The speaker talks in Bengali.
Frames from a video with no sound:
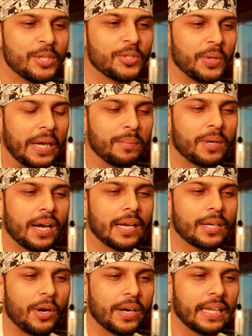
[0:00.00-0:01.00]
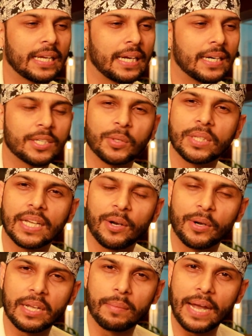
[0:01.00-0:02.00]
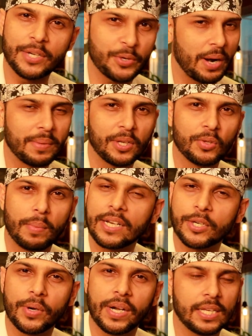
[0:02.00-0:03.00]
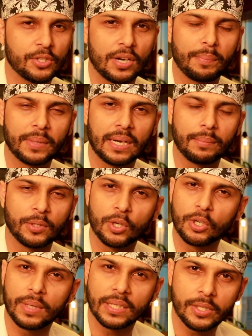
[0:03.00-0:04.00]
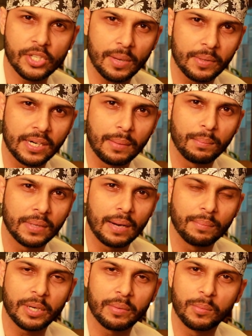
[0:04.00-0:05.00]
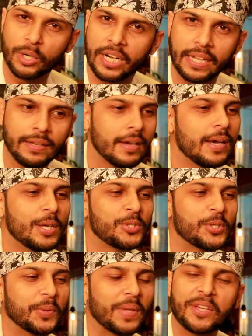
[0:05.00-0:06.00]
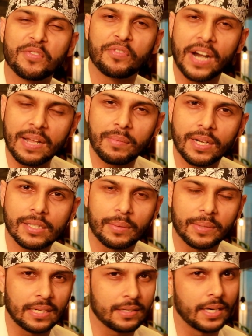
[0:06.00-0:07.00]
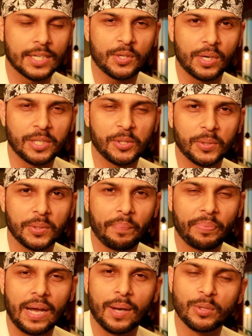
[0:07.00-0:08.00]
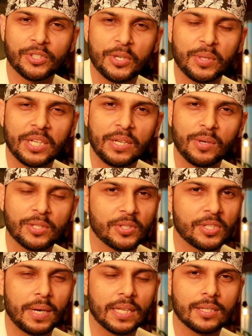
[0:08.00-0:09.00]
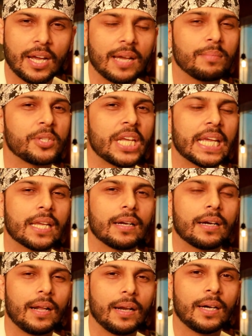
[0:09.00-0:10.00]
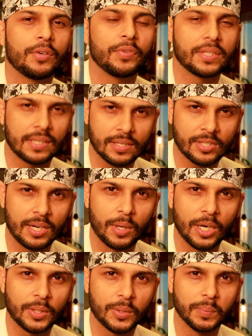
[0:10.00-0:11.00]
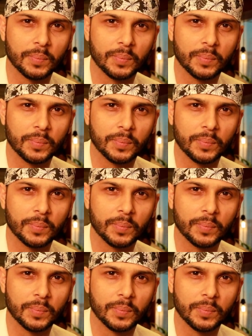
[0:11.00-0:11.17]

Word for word: সো এরকম কারেক্ট অনেকে কারেক্ট করতে গেলে অনেকে মাইন্ড করে আমি কিন্তু মাইন্ড করে নেই এই জন্য আপনাকে আমি ধন্যবাদ দিচ্ছি আপনার নাম নামটা আমার মনে নেই সো থ্যাংক ইউ ভেরি মাচ আমাকে কারেক্ট করার জন্য আই উইল সি উইথ নিউ লেসন সাম আদার টাইম টেক কেয়ার আল্লাহ হাফিজ আসসালামু আলাইকুম